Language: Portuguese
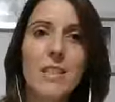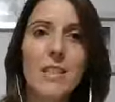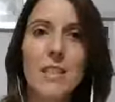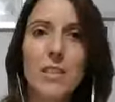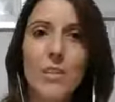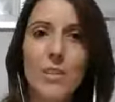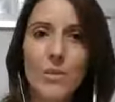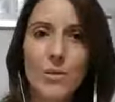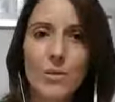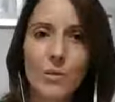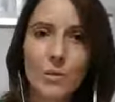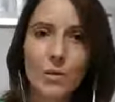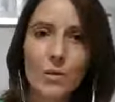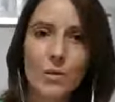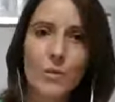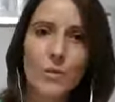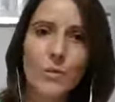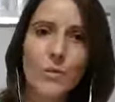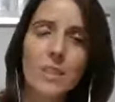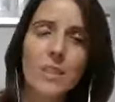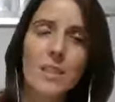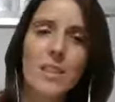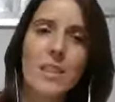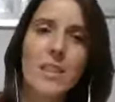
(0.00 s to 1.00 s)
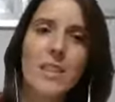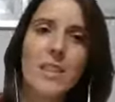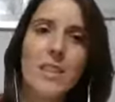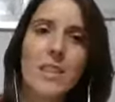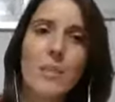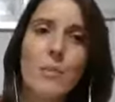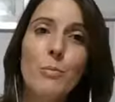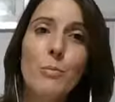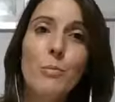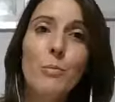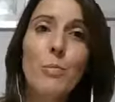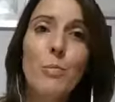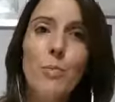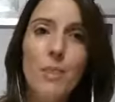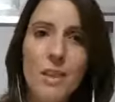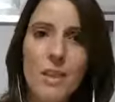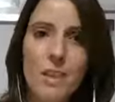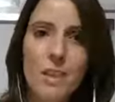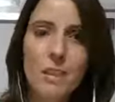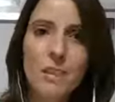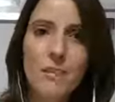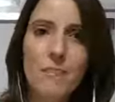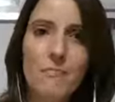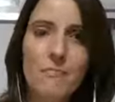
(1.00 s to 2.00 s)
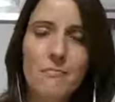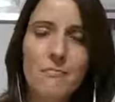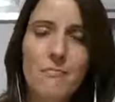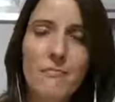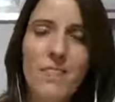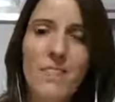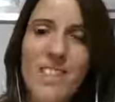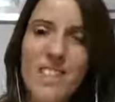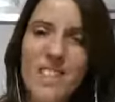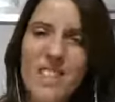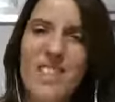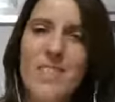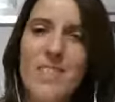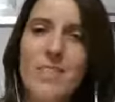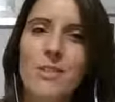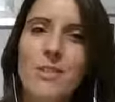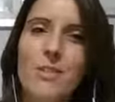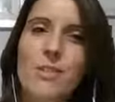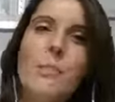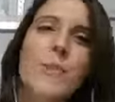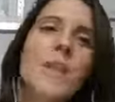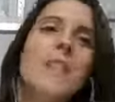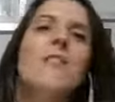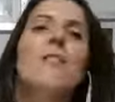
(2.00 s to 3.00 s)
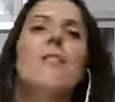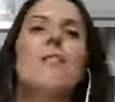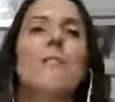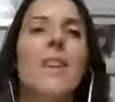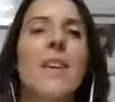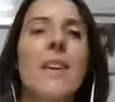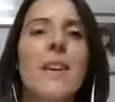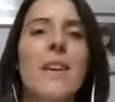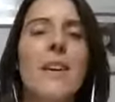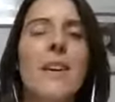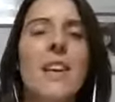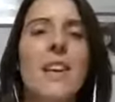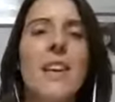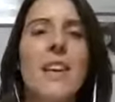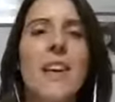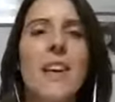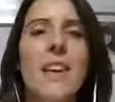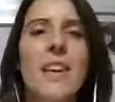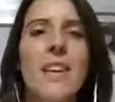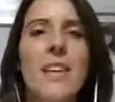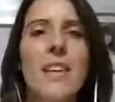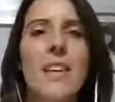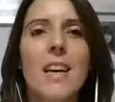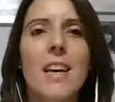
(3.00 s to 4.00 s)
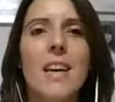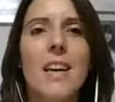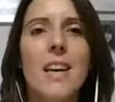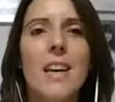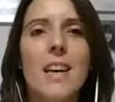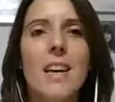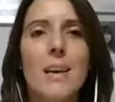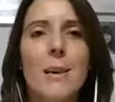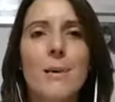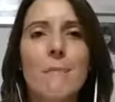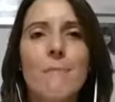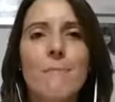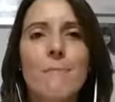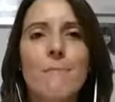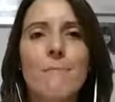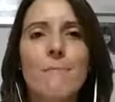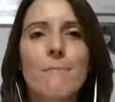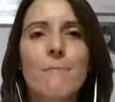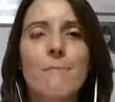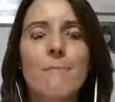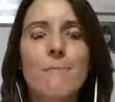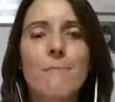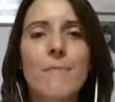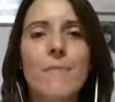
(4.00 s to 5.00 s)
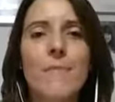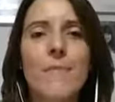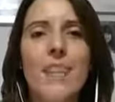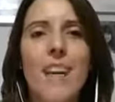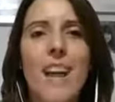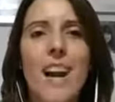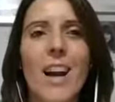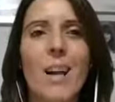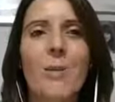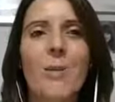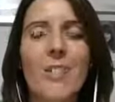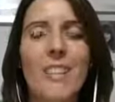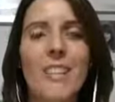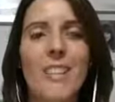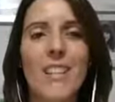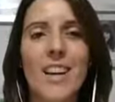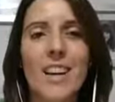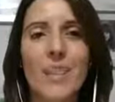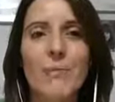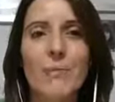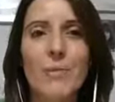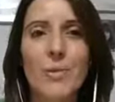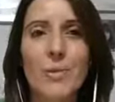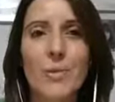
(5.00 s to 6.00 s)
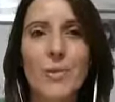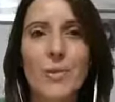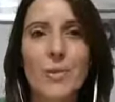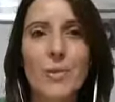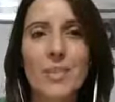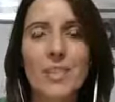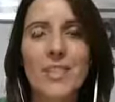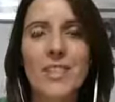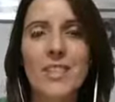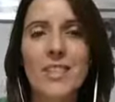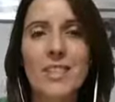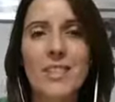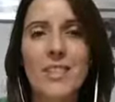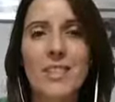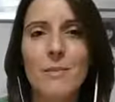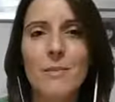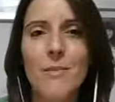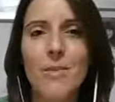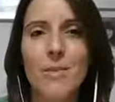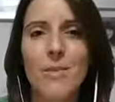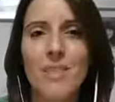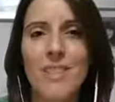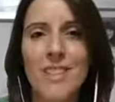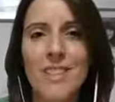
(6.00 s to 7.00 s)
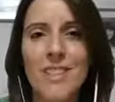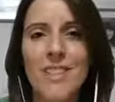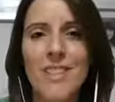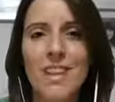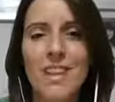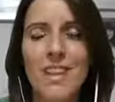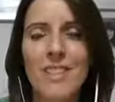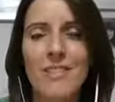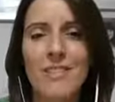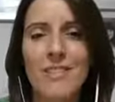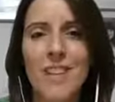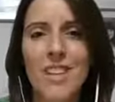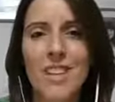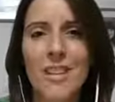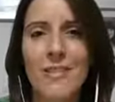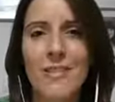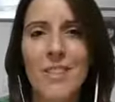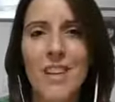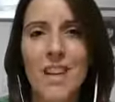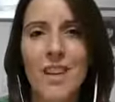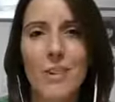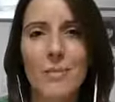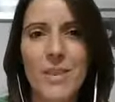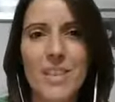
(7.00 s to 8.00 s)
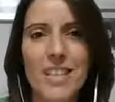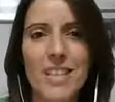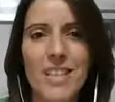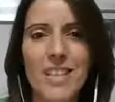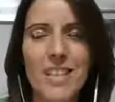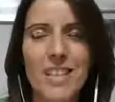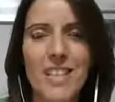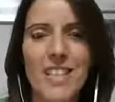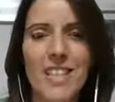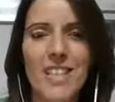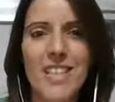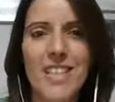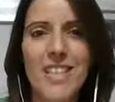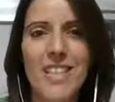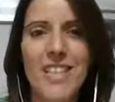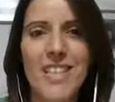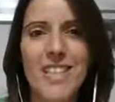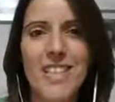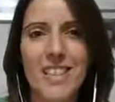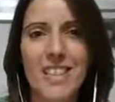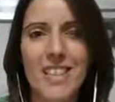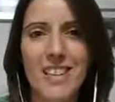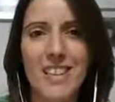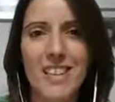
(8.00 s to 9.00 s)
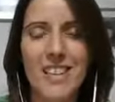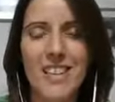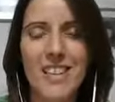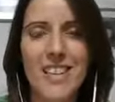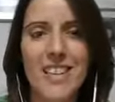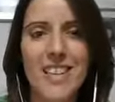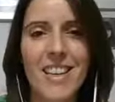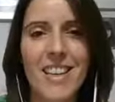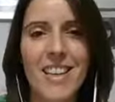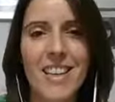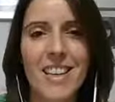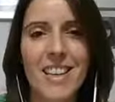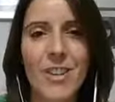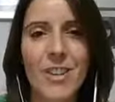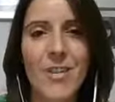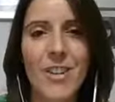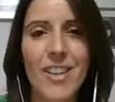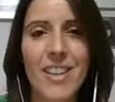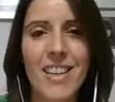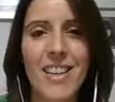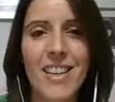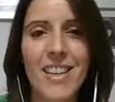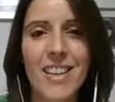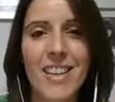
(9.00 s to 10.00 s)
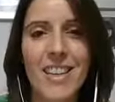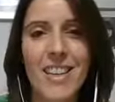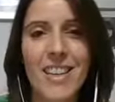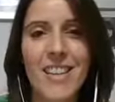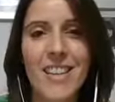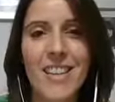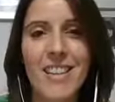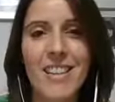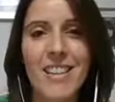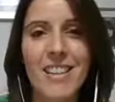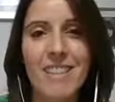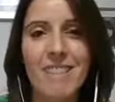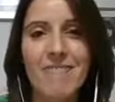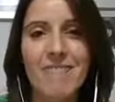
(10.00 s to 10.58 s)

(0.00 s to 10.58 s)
isso, eu não fiz aquilo porque isso não depende de mim. Um, a quantidade de pessoas que me contactaram e que enviaram mensagens nesse dia, eu queria